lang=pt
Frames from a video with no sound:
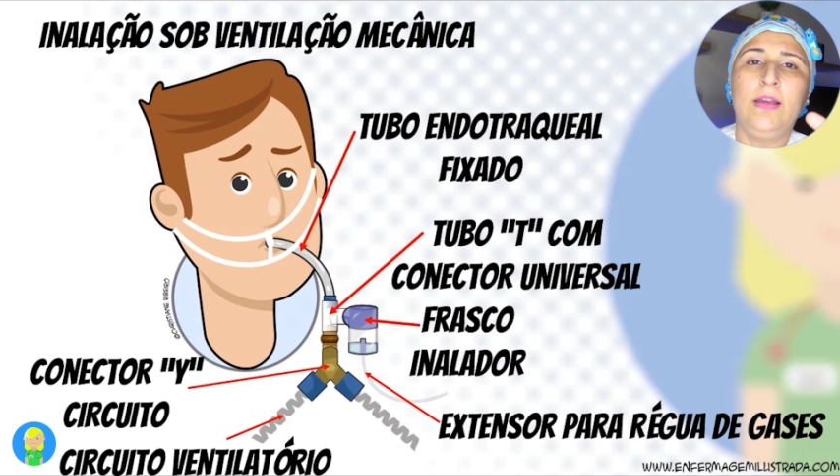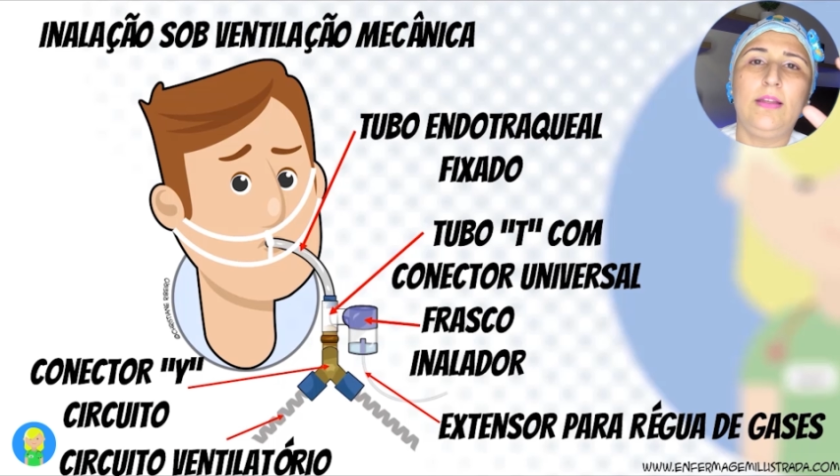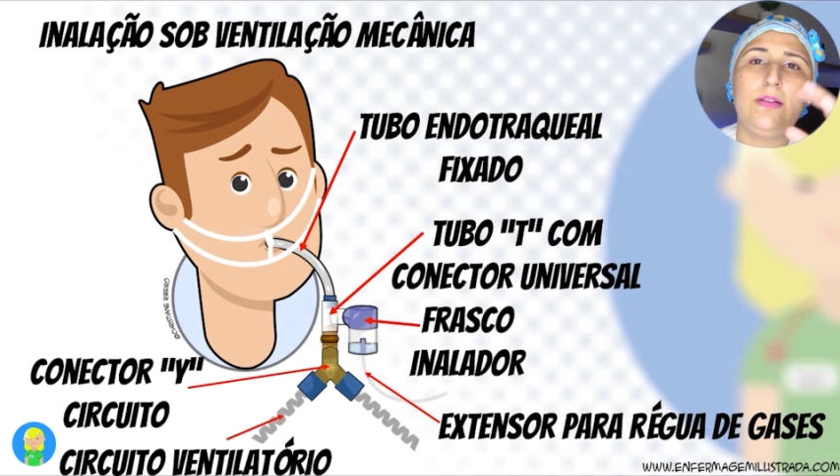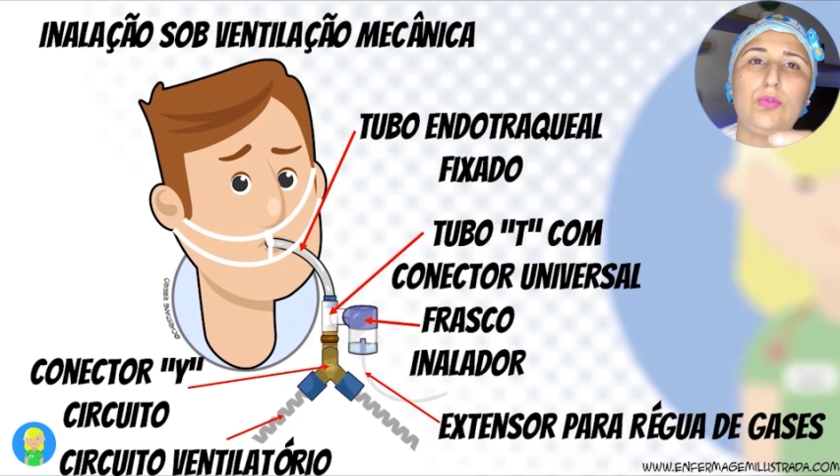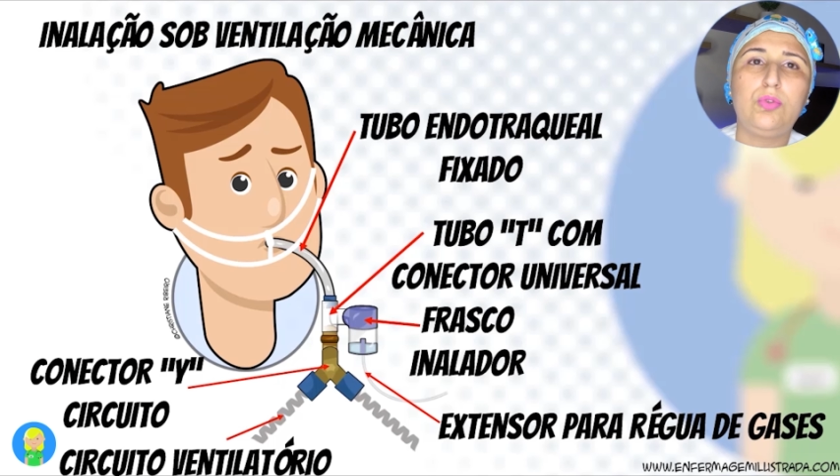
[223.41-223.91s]

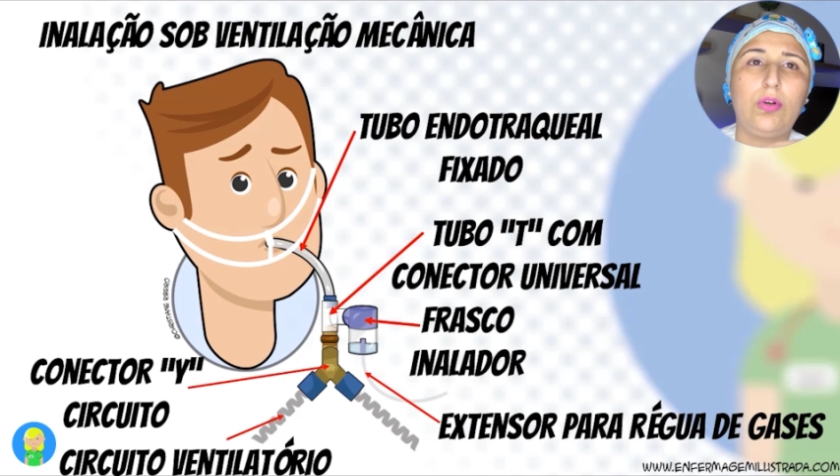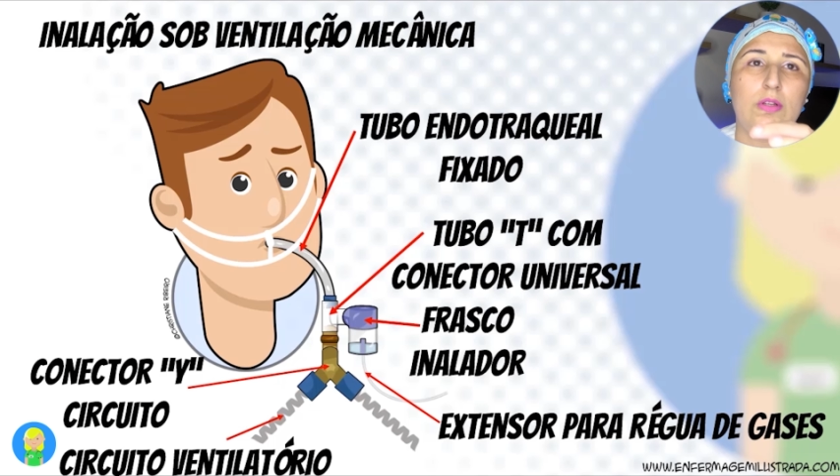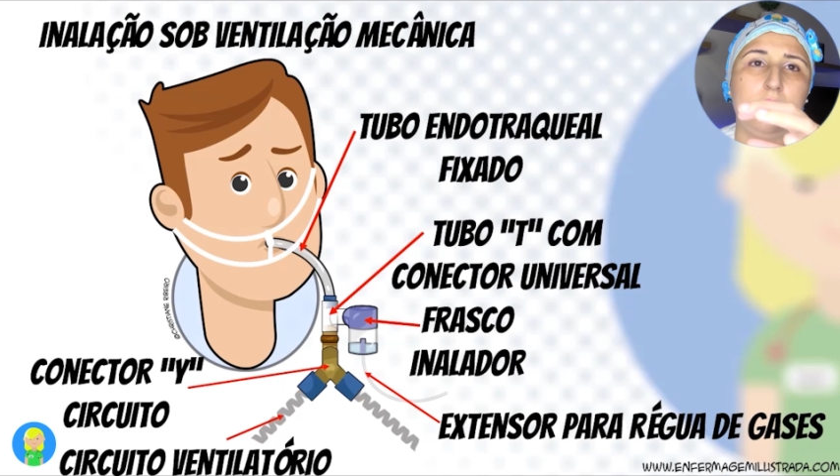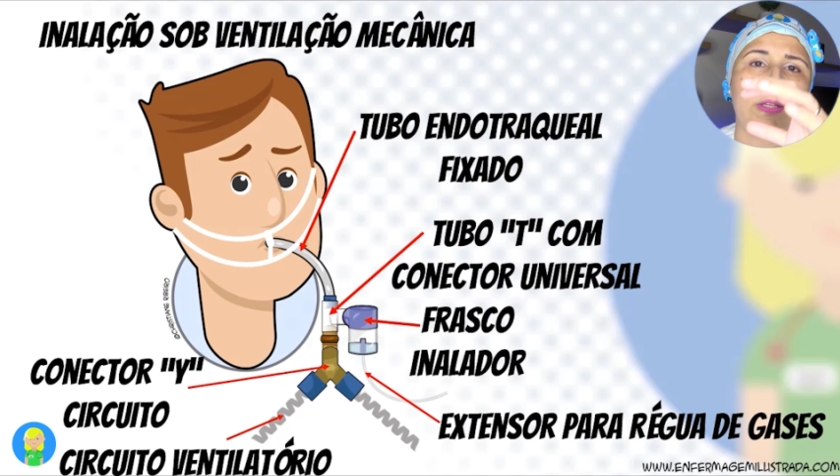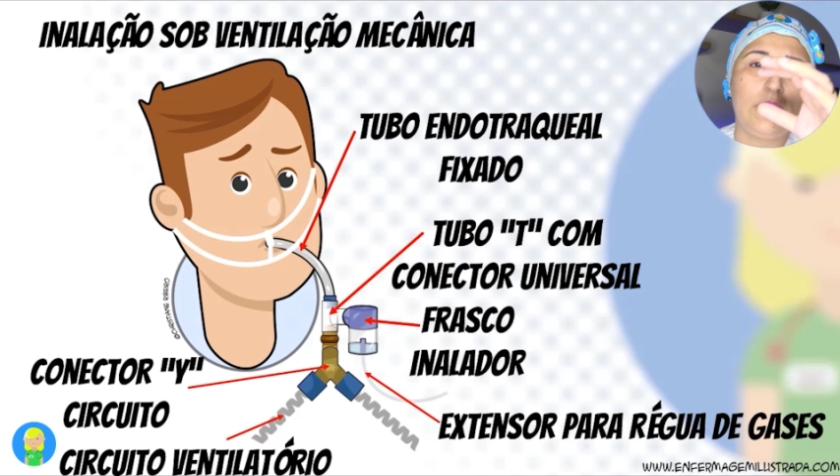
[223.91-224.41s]
Então,
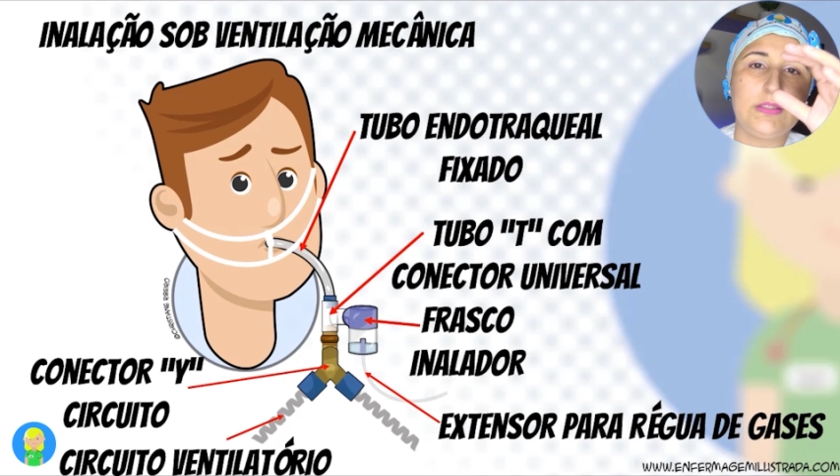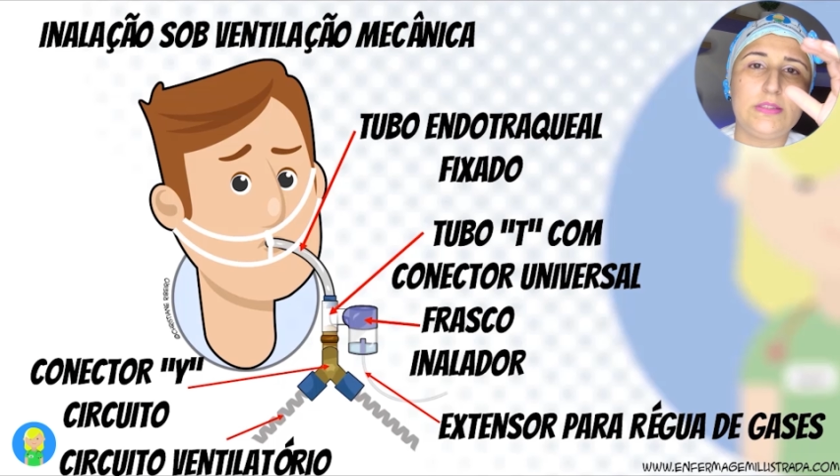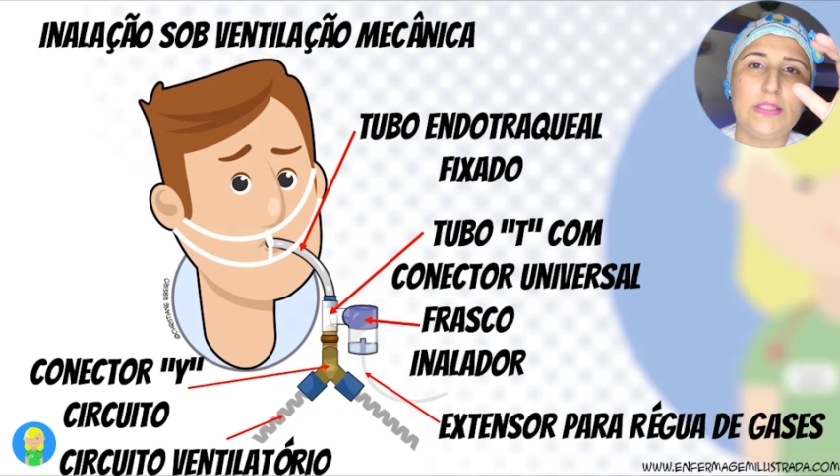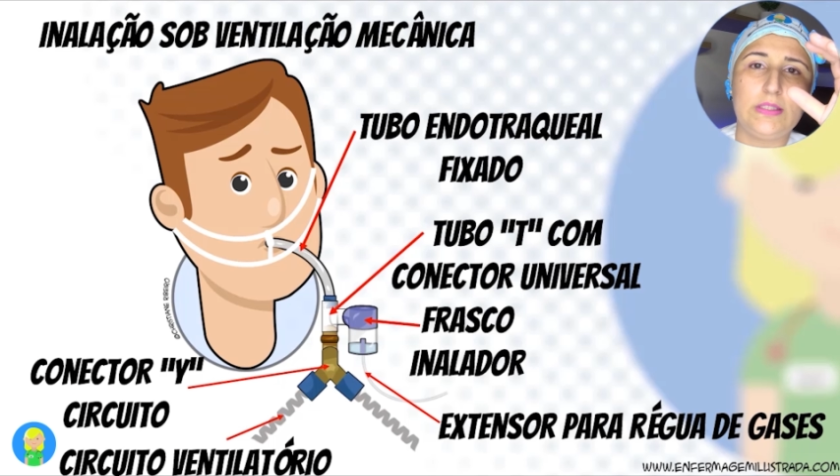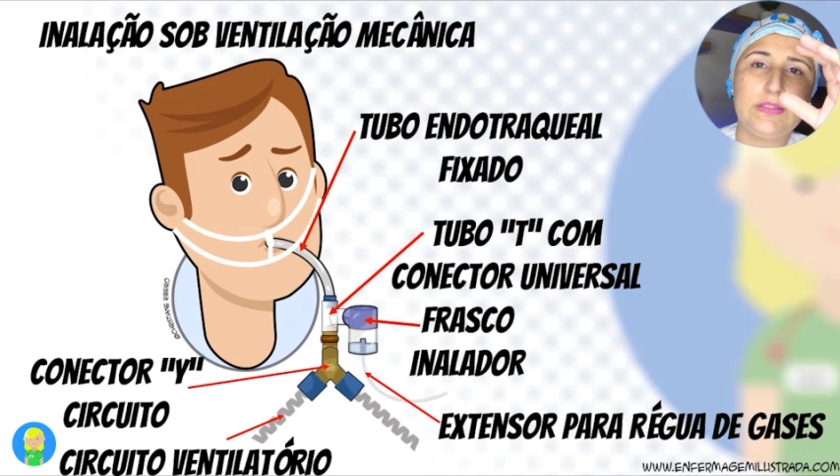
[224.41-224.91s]
toda
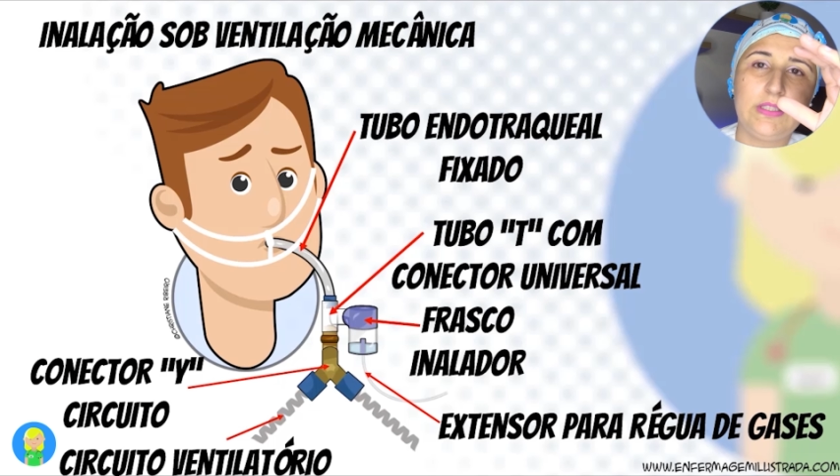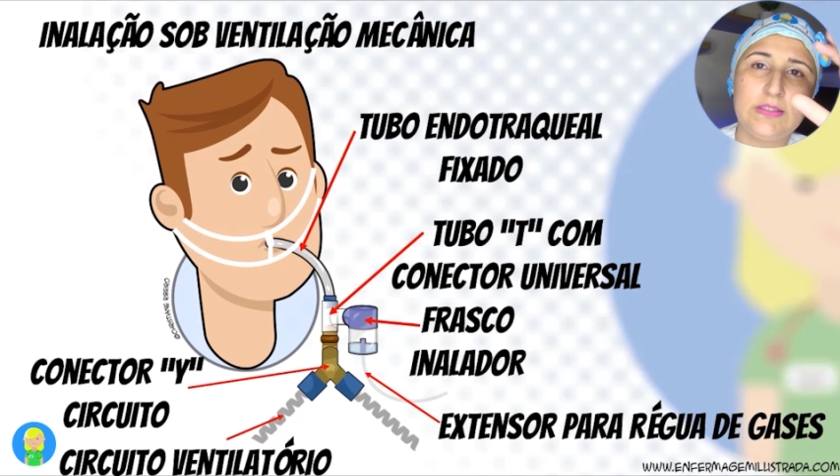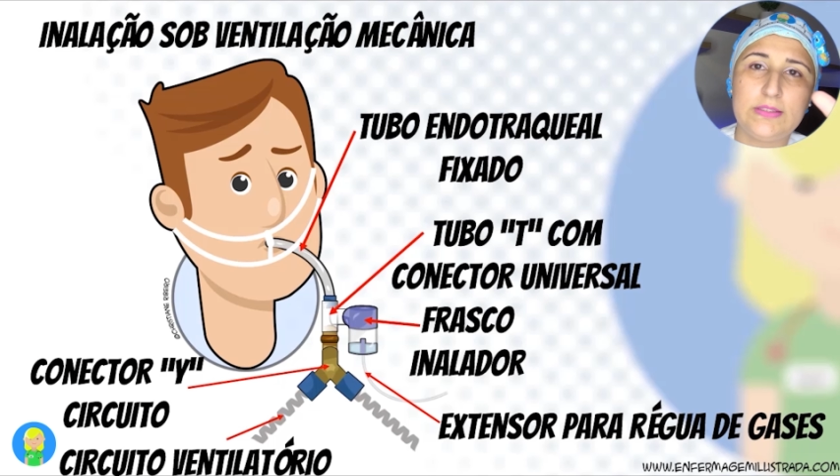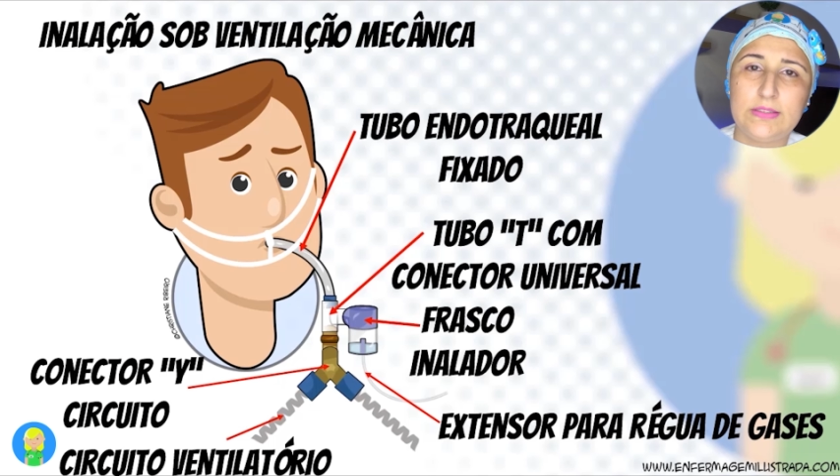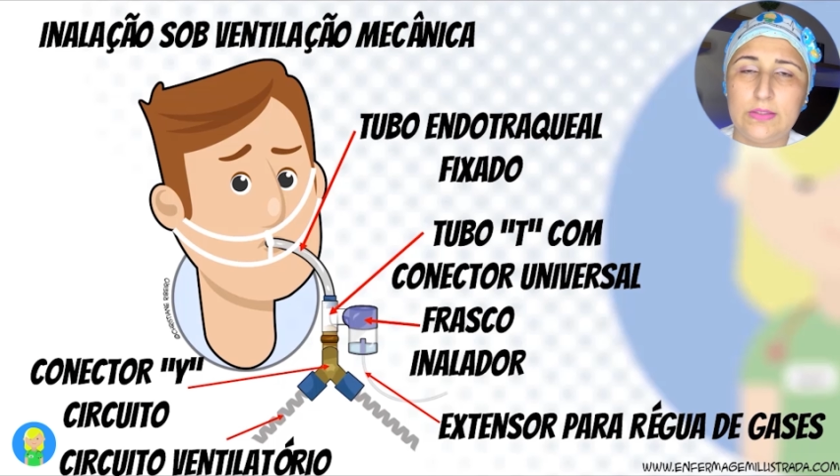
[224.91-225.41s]
essa
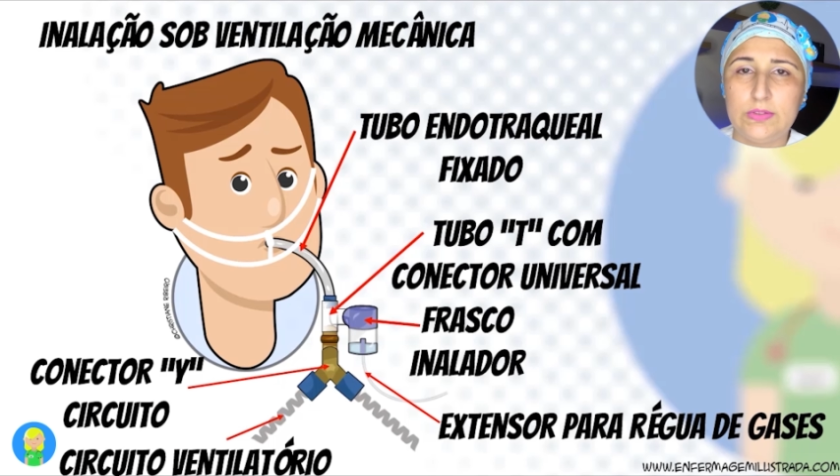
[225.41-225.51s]
extensão,